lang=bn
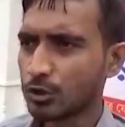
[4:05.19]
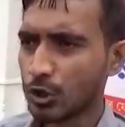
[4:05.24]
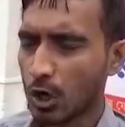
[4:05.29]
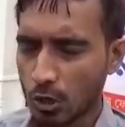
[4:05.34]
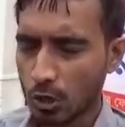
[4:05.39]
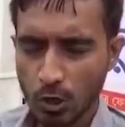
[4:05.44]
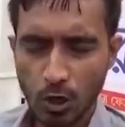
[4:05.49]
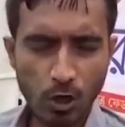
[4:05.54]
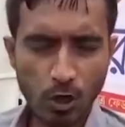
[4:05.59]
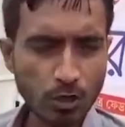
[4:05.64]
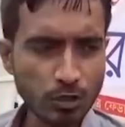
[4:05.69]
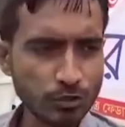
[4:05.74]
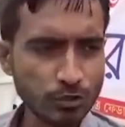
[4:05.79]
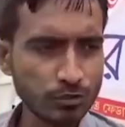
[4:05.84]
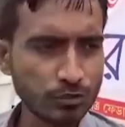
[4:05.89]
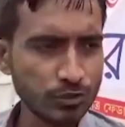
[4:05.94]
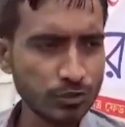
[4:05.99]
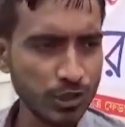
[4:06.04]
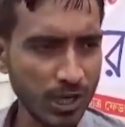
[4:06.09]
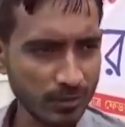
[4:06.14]
সকল
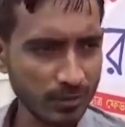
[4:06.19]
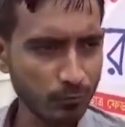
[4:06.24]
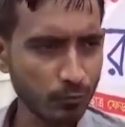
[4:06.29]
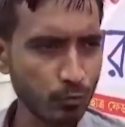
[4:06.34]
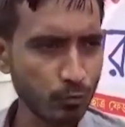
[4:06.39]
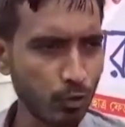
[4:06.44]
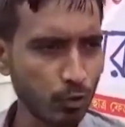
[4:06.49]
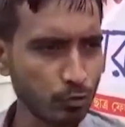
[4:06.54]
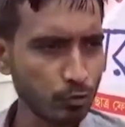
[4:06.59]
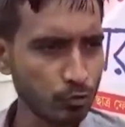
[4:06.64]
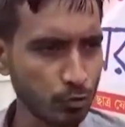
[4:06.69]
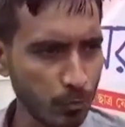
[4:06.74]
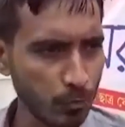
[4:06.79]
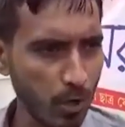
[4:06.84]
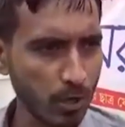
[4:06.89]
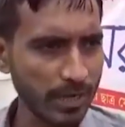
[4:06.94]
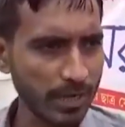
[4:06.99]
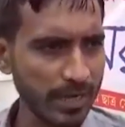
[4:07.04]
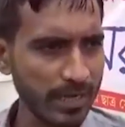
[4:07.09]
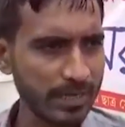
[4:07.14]
ছাত্র
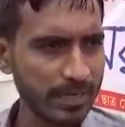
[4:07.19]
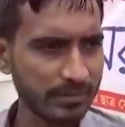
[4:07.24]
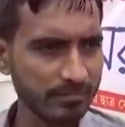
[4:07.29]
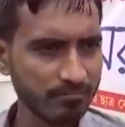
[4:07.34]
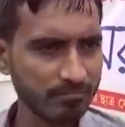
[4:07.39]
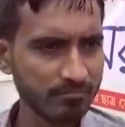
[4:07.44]
যুবকের